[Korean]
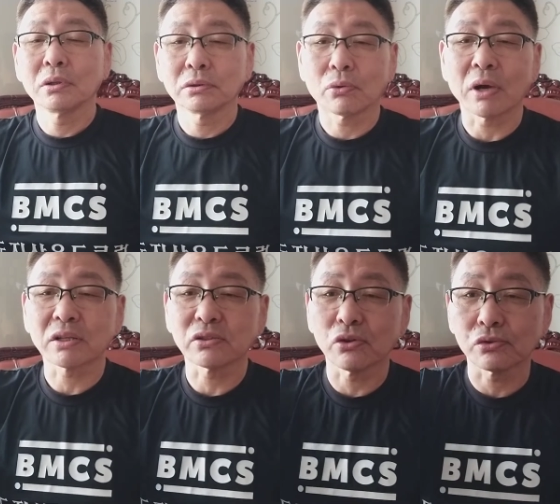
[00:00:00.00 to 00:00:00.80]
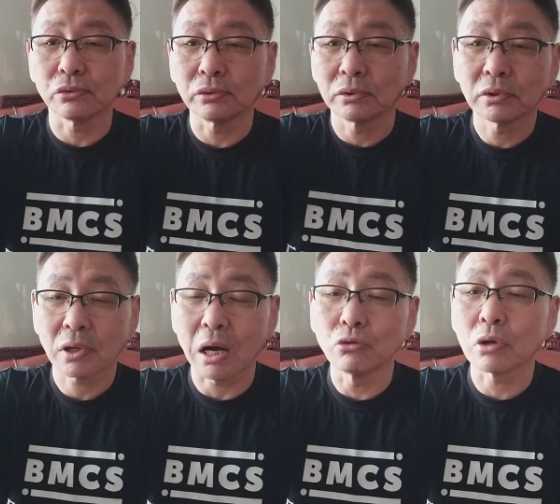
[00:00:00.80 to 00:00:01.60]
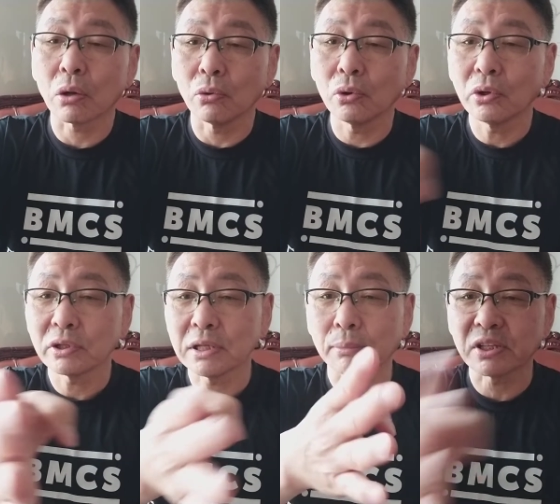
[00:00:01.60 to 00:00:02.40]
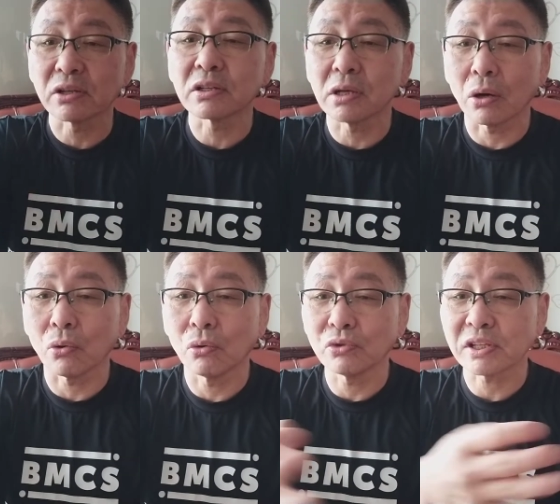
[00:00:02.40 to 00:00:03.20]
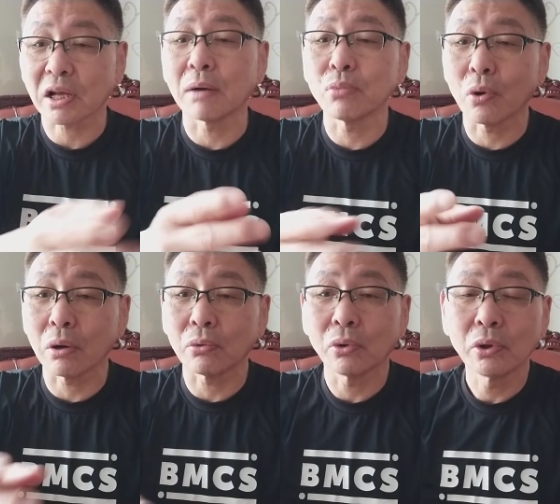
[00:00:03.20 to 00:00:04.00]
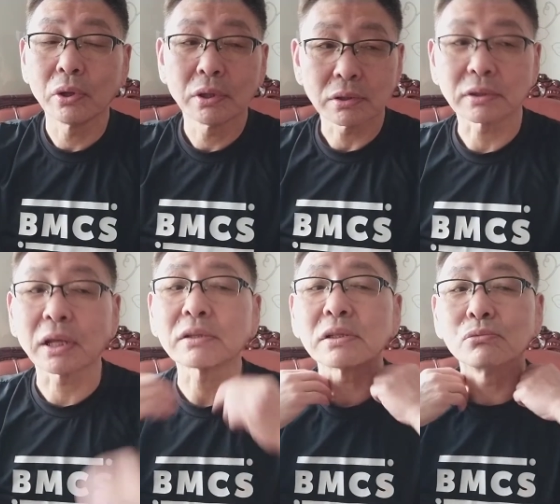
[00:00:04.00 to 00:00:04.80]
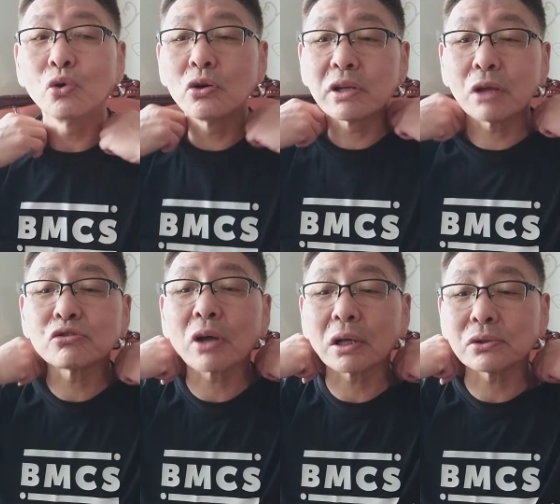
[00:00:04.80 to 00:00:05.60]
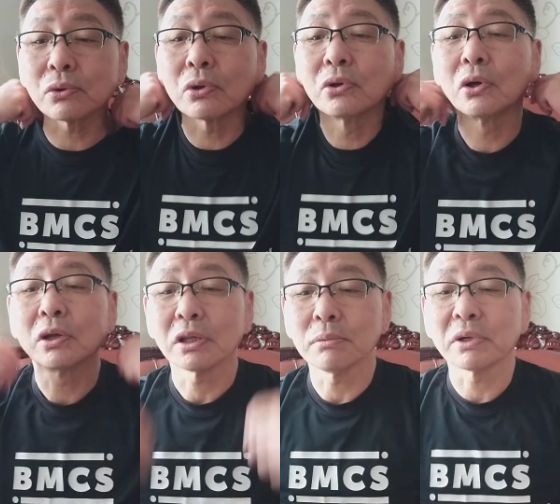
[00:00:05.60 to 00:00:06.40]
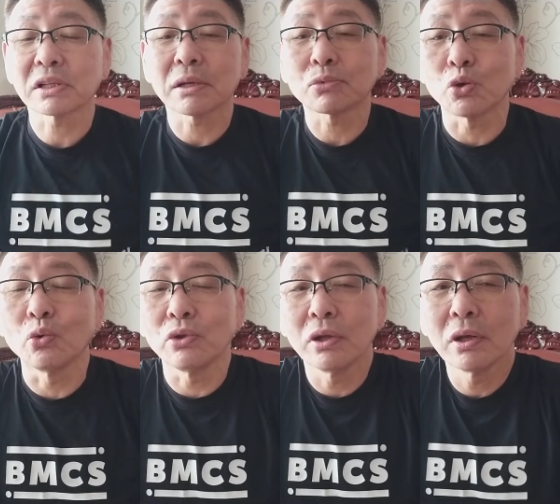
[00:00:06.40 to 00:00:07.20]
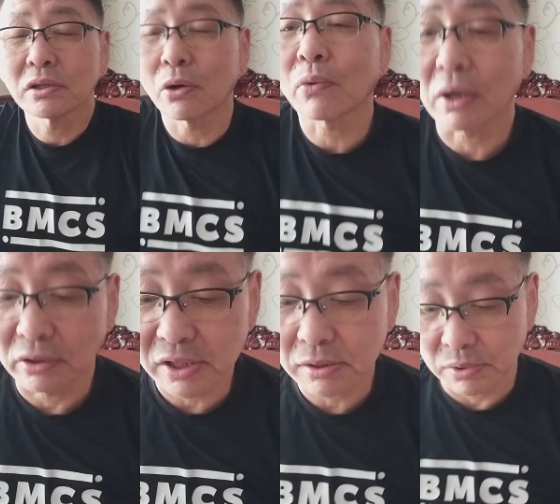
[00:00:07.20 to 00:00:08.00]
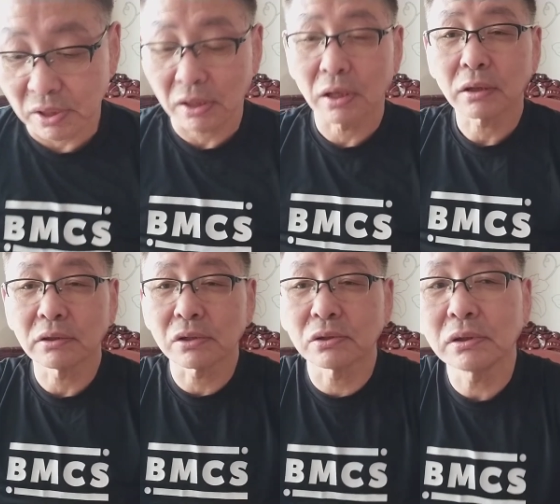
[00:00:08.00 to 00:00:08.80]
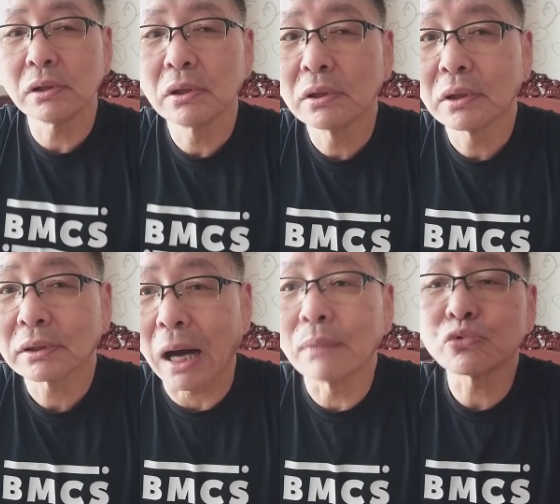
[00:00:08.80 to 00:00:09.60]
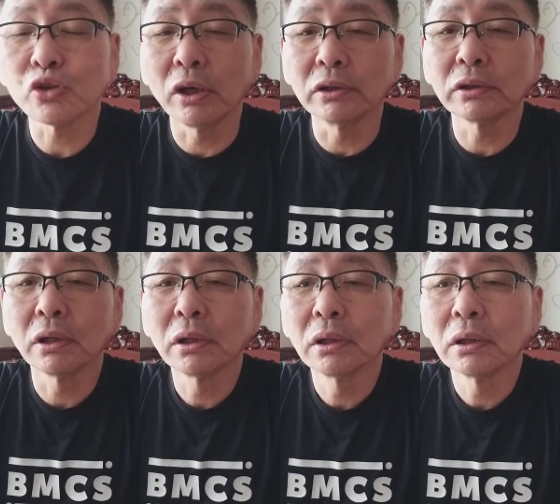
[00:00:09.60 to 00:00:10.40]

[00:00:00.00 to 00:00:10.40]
곽기성 선수 가운하고 시합 트렁크하고 우리 세카복하고 그렇게 해서 지금 후원을 해주셔가지고 이번에 참 좋은 성과를 얻었습니다. 그래서 다음 주에는